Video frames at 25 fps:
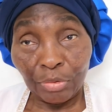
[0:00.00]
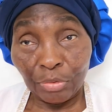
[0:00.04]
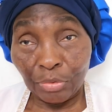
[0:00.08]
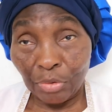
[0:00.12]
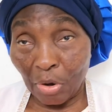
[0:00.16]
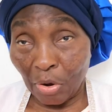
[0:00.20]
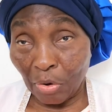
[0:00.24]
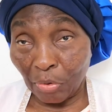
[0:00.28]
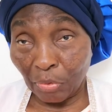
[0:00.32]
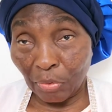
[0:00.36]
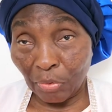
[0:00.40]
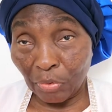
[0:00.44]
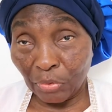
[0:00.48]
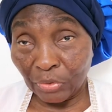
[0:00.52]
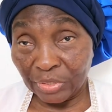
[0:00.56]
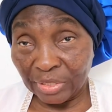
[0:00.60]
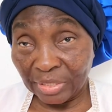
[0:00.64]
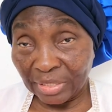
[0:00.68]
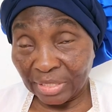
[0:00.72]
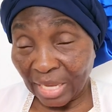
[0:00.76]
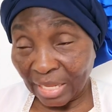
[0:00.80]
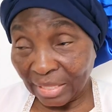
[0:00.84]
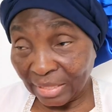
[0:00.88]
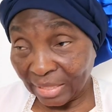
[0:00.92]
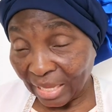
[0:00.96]
Donc le
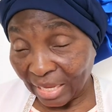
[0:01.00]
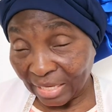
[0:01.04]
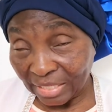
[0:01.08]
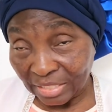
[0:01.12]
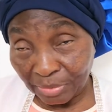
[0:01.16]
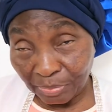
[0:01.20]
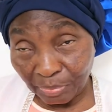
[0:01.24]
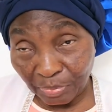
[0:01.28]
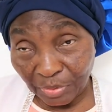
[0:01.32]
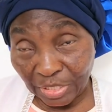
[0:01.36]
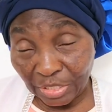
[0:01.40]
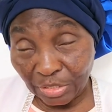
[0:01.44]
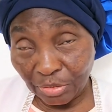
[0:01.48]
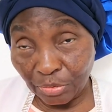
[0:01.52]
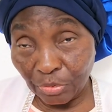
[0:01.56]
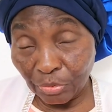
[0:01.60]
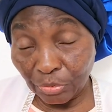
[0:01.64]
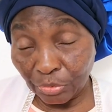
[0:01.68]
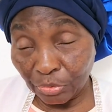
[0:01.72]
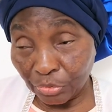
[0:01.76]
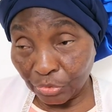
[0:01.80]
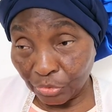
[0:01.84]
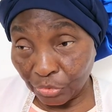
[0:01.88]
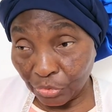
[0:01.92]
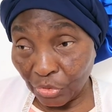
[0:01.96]
Saint-Esprit
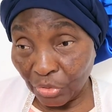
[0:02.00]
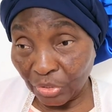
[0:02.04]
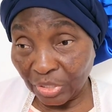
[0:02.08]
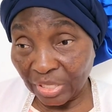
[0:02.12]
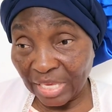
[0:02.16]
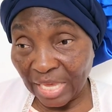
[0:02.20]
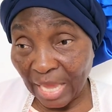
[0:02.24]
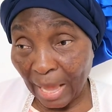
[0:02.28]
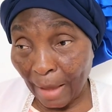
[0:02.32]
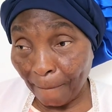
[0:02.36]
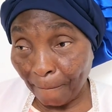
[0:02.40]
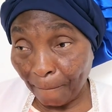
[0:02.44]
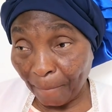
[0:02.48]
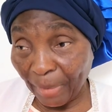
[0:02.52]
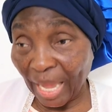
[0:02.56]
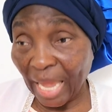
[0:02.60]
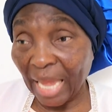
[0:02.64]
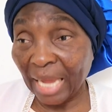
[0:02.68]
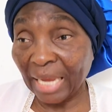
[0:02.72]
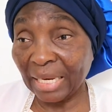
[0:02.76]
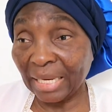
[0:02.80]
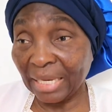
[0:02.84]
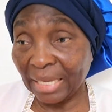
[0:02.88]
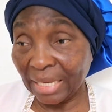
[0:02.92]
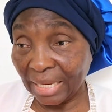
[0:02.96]
de Dieu qui a
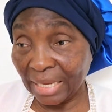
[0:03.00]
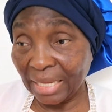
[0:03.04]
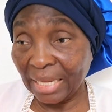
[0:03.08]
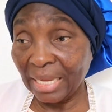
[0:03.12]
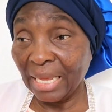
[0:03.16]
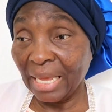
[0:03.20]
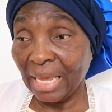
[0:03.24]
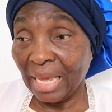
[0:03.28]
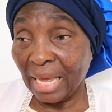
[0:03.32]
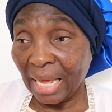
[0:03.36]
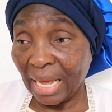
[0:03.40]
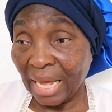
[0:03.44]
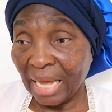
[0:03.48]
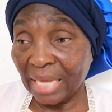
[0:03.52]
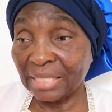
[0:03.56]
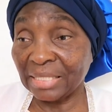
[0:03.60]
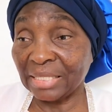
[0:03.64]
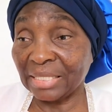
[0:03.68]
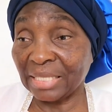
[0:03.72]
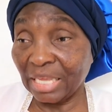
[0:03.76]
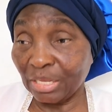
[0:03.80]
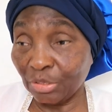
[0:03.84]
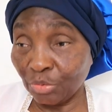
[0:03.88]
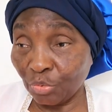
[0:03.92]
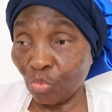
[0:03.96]
parlé à
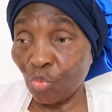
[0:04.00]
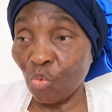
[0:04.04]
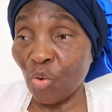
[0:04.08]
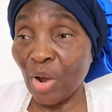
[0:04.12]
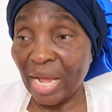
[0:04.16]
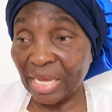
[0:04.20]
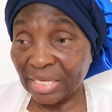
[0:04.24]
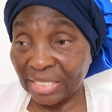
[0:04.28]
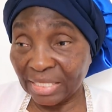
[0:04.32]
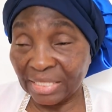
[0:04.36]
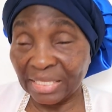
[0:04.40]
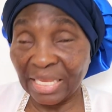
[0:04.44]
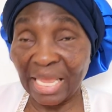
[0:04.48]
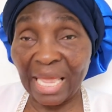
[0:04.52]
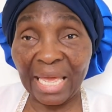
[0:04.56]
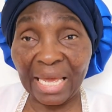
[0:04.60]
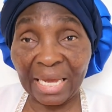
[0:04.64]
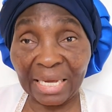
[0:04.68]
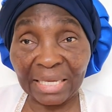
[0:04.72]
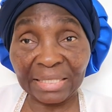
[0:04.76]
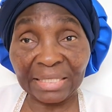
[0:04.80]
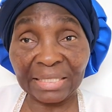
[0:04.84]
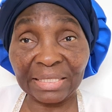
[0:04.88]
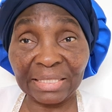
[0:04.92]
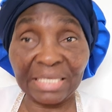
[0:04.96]
ces trois,
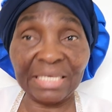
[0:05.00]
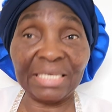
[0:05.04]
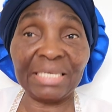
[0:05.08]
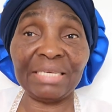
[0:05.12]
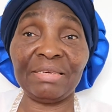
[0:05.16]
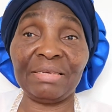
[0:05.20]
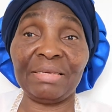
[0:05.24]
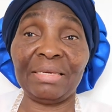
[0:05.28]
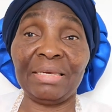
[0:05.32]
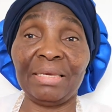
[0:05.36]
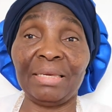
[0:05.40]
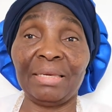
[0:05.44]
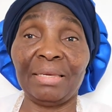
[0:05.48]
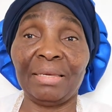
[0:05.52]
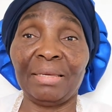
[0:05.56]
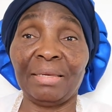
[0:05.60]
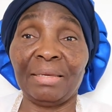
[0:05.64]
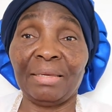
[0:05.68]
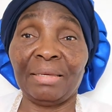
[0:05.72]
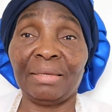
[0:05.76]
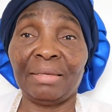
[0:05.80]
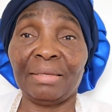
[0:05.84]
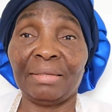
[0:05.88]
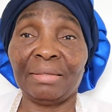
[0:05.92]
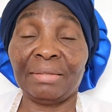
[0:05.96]
cinq, six
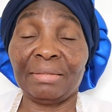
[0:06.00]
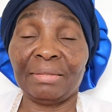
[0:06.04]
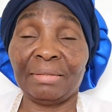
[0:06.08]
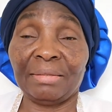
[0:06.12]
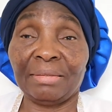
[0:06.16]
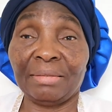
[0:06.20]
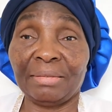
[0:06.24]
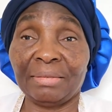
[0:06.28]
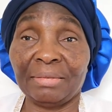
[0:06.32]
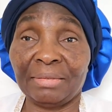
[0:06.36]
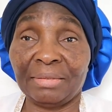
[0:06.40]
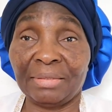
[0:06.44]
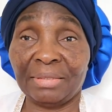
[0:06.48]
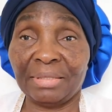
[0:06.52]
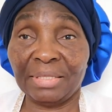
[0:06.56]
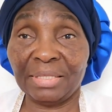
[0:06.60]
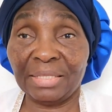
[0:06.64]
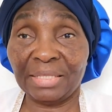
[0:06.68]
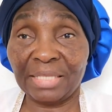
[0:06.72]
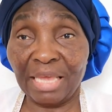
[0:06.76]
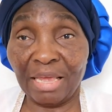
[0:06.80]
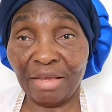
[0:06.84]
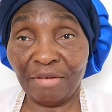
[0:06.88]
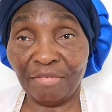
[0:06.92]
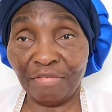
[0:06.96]
si
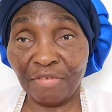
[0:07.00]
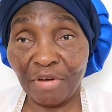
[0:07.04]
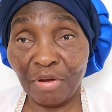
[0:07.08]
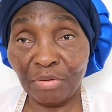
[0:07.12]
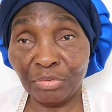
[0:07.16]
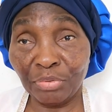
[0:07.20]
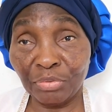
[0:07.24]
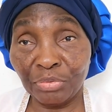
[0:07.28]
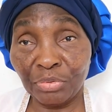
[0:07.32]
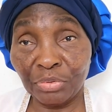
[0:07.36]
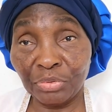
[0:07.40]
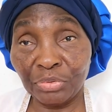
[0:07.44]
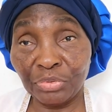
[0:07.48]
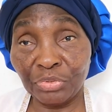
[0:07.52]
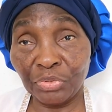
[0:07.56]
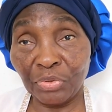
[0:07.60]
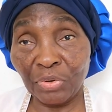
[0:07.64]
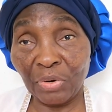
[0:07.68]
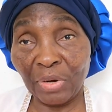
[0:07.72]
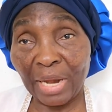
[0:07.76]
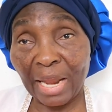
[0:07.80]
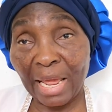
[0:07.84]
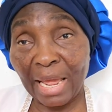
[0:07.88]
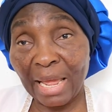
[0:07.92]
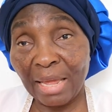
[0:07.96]
servantes de
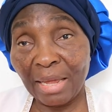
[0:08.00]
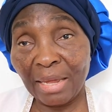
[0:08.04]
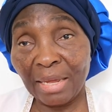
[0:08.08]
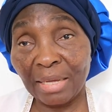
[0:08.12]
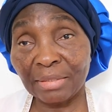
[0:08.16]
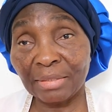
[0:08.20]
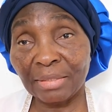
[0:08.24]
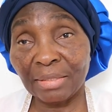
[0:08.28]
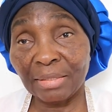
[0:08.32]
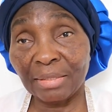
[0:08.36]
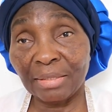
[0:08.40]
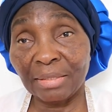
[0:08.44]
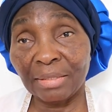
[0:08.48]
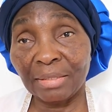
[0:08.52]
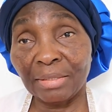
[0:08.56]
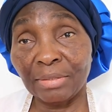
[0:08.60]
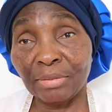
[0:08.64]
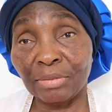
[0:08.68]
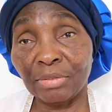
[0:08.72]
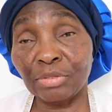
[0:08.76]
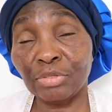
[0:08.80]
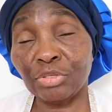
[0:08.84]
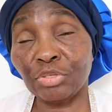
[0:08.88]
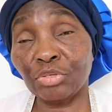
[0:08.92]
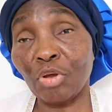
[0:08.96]
Dieu là
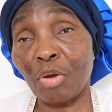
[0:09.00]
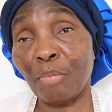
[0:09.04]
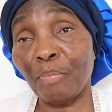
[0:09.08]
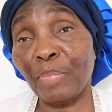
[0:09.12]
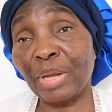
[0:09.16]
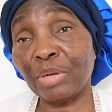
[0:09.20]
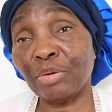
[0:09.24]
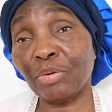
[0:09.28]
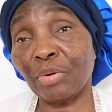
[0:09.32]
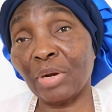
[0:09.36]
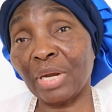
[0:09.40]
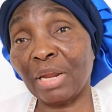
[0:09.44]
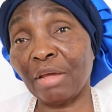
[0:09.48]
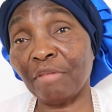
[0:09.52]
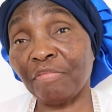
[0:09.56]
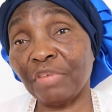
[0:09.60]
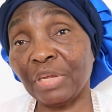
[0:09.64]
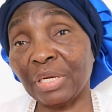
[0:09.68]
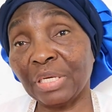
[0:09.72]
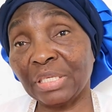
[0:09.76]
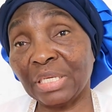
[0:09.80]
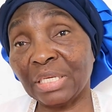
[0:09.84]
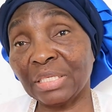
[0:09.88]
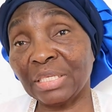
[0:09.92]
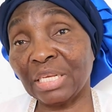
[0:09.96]
ne sont pas dans la
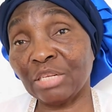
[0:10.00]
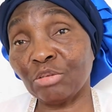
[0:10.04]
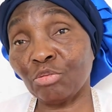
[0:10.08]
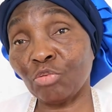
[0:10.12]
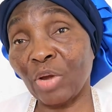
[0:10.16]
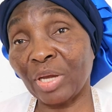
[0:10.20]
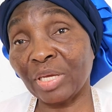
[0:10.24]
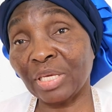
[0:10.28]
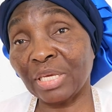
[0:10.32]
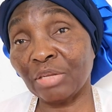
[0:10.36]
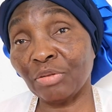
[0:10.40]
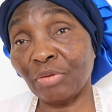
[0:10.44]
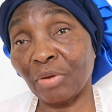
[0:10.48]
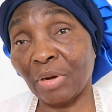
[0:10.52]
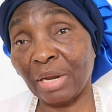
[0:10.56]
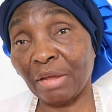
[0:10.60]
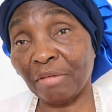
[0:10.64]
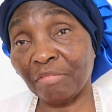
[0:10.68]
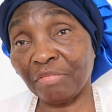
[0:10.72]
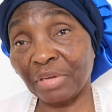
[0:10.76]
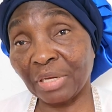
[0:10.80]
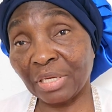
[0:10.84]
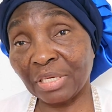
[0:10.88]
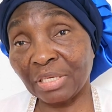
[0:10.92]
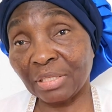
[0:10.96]
vérité, c'est toi qui es dans
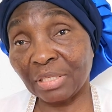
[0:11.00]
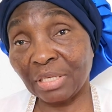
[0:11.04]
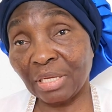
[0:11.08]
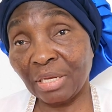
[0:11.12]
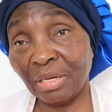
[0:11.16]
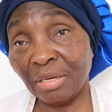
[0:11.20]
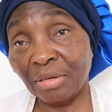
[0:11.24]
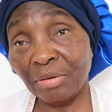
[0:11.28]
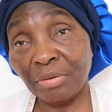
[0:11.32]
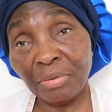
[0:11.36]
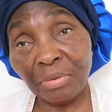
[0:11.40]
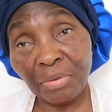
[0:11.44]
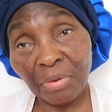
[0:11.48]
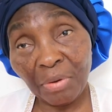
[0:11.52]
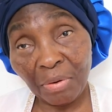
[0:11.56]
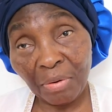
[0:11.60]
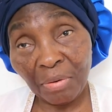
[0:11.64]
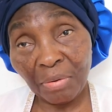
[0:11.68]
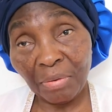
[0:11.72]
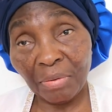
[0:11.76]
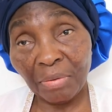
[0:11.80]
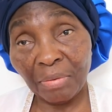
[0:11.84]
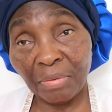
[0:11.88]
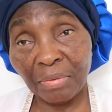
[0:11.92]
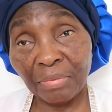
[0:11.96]
la vérité.
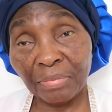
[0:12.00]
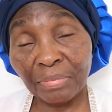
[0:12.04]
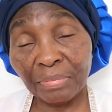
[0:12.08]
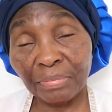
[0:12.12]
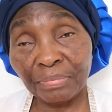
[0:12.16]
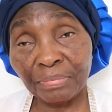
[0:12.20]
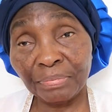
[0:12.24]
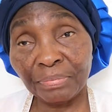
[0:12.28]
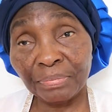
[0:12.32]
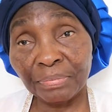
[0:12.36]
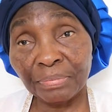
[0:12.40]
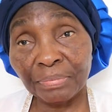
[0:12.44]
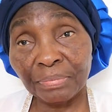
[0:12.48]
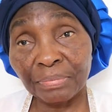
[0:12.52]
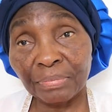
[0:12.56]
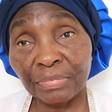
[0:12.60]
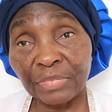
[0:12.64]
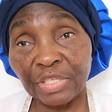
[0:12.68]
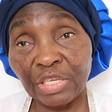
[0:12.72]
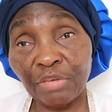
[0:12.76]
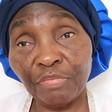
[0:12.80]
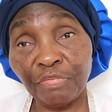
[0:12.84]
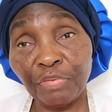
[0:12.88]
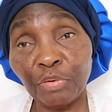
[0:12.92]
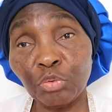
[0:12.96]
Non.
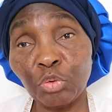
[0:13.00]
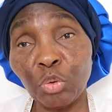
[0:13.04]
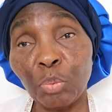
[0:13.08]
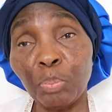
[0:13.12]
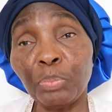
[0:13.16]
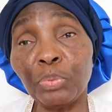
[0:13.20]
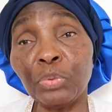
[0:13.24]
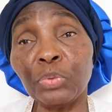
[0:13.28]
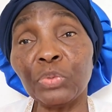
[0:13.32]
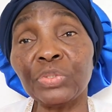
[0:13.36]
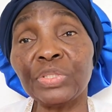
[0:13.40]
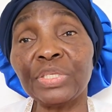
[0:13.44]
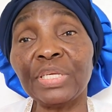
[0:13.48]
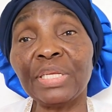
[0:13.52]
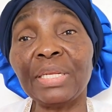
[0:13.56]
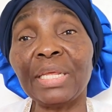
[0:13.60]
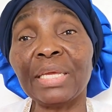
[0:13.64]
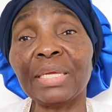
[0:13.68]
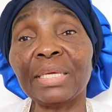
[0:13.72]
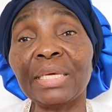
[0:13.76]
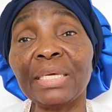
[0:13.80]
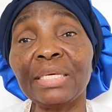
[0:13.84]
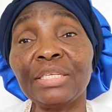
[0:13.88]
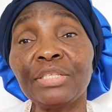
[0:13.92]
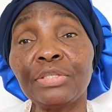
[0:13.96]
Il faut te poser
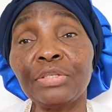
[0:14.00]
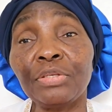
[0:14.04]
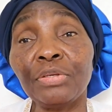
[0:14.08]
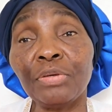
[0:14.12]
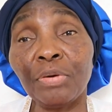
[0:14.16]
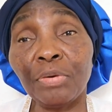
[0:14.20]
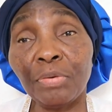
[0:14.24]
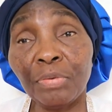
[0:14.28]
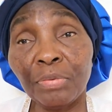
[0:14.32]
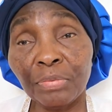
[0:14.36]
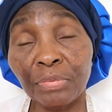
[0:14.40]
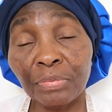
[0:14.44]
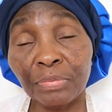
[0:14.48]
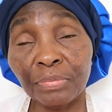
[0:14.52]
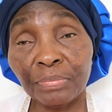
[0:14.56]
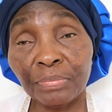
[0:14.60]
des questions.